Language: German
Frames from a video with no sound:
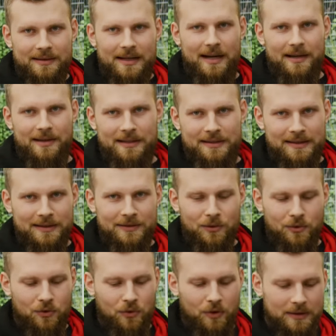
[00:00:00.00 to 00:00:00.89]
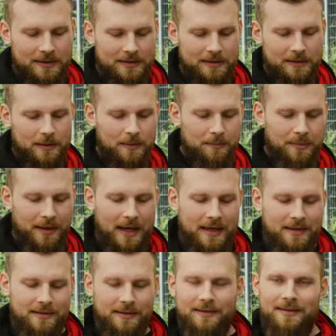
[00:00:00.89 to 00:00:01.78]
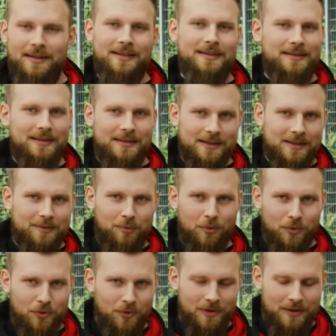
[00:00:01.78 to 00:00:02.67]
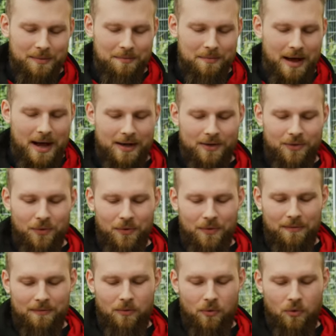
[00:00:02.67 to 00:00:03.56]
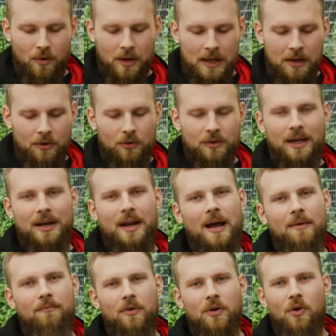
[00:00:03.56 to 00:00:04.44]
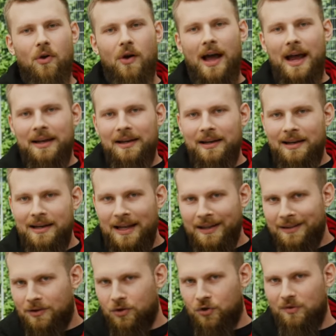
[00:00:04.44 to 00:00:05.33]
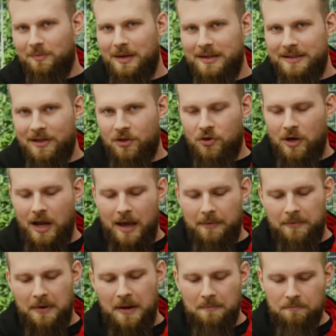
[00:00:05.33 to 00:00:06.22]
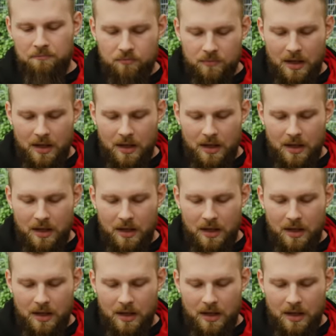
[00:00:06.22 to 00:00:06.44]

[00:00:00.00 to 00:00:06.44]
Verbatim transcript: Ja, nichtsdestotrotz berechtigt das dieses Produkt im Markt irgendwo. Und dann haben wir noch einen elektrischen Messerschleifer.